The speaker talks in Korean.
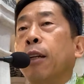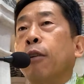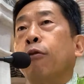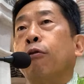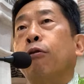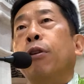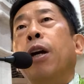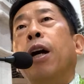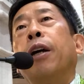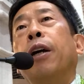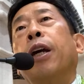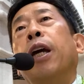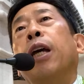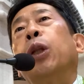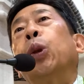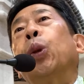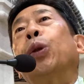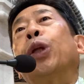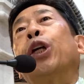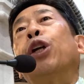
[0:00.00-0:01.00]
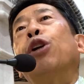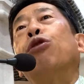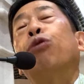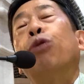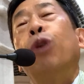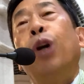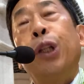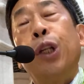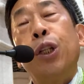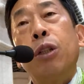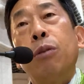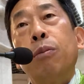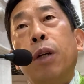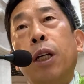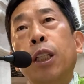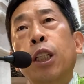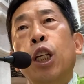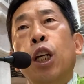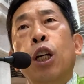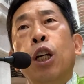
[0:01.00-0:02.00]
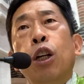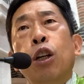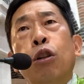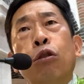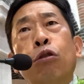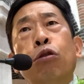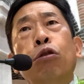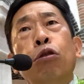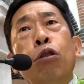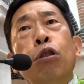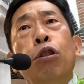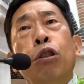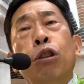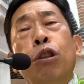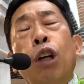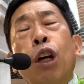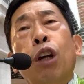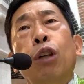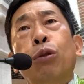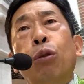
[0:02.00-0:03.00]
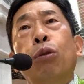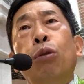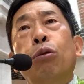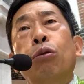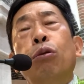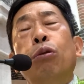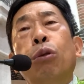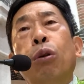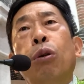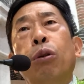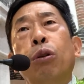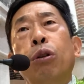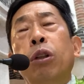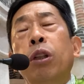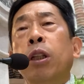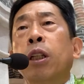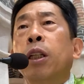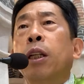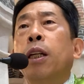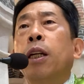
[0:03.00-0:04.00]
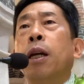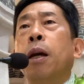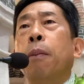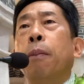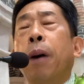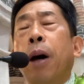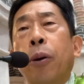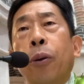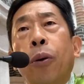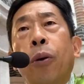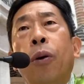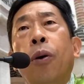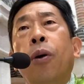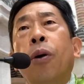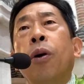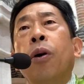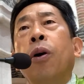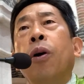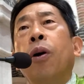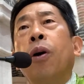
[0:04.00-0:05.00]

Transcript: 구약의 토대를 두어야 되지만 구체적으로는 바로